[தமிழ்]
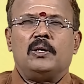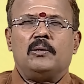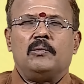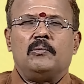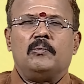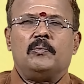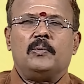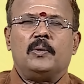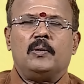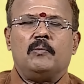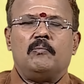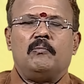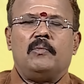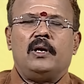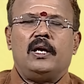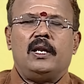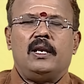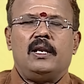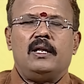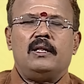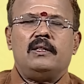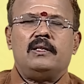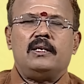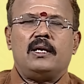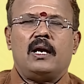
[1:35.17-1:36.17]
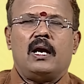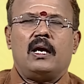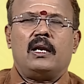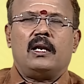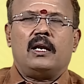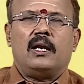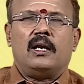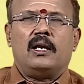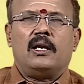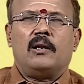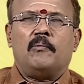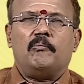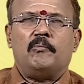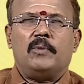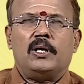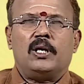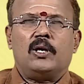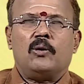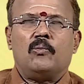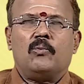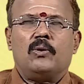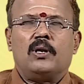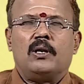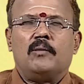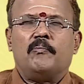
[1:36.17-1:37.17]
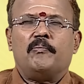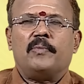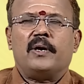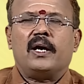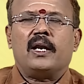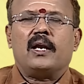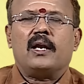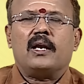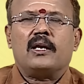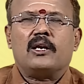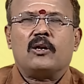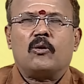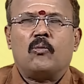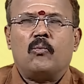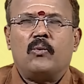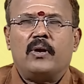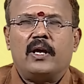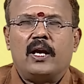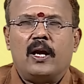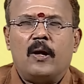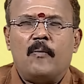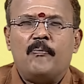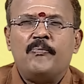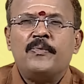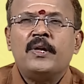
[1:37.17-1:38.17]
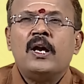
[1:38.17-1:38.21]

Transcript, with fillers: ஏற்படும் மேலதிகாரிகள் நம்பிக்கையுடன் பாராட்டக்கூடிய